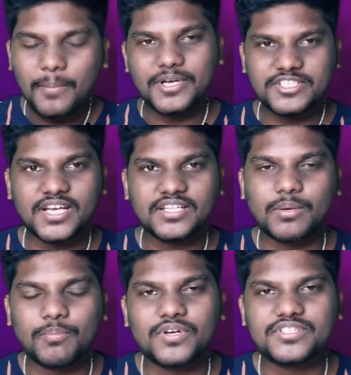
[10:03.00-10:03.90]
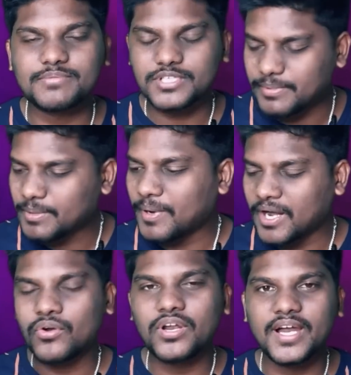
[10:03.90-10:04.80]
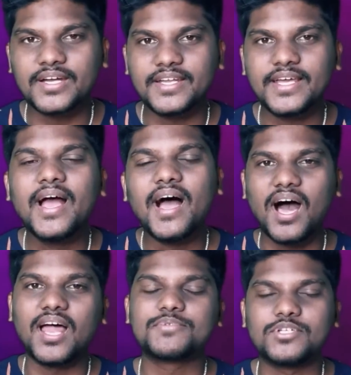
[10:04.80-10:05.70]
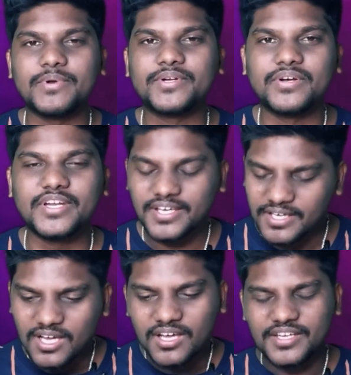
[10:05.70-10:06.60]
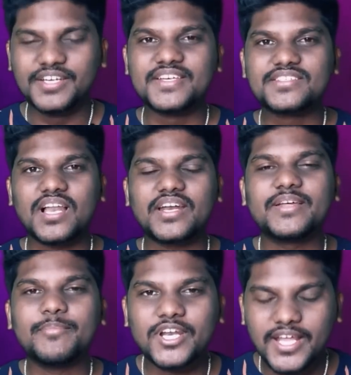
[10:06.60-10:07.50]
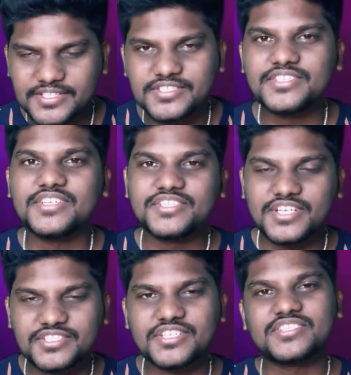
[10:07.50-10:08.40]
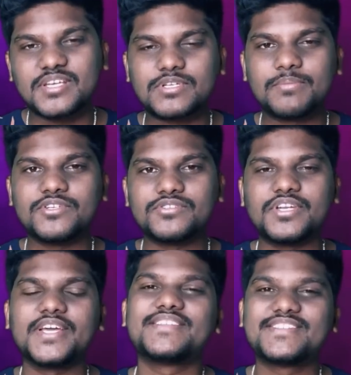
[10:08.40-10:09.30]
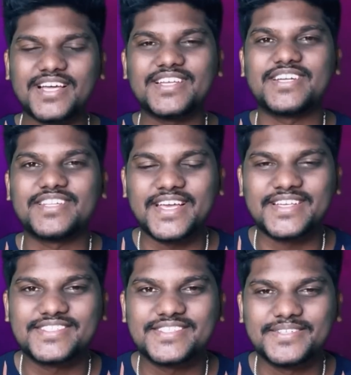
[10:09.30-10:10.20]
మన ఛానల్ తప్పకుండా సబ్స్క్రైబ్ అయ్యి పక్కన ఉన్న గట్టని ఆల్ పెట్టుకోండి ఇన్ కేస్ ఆల్రెడీ మీరు లైక్ చేసి షేర్ చేసి సబ్స్క్రైబ్ ఉంటే చాలా చాలా థ్యాంక్స్